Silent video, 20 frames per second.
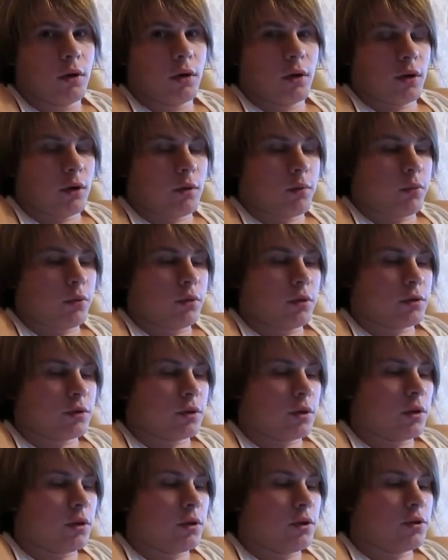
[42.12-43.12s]
а, поле
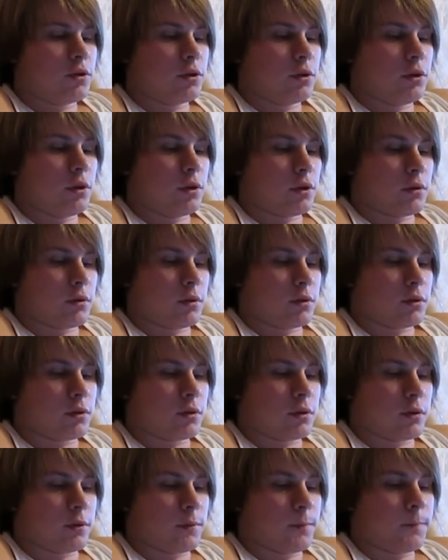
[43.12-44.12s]
«Зарегистрироваться».
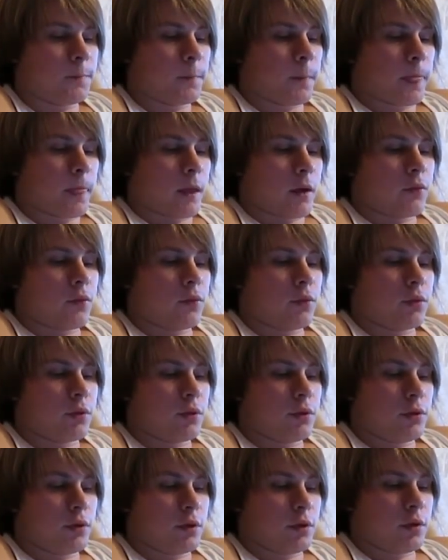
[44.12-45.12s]

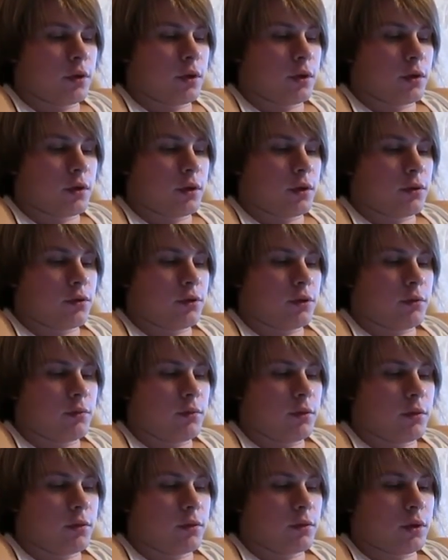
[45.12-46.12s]
Вводите данные о
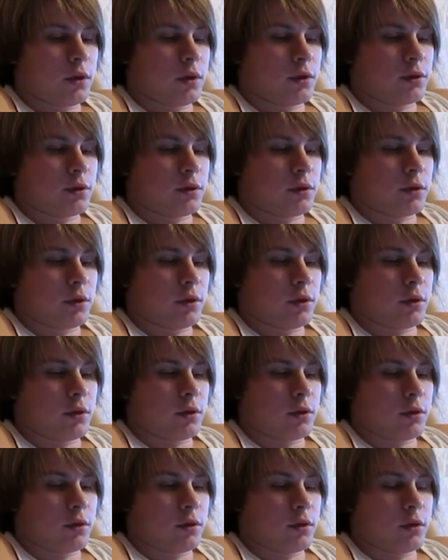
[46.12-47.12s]
себе указанные,
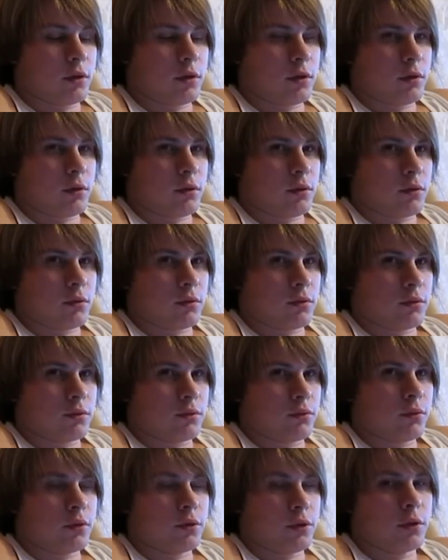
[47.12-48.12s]
а,
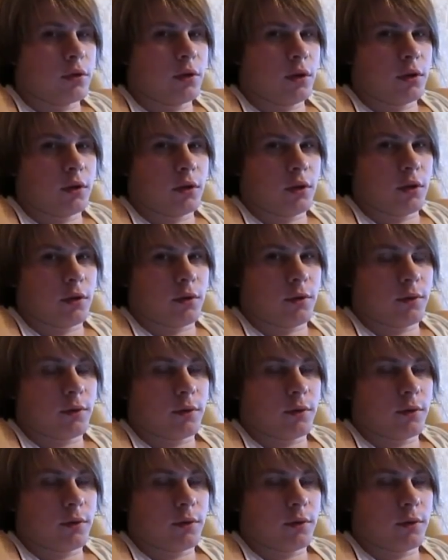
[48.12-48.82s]
вводите данные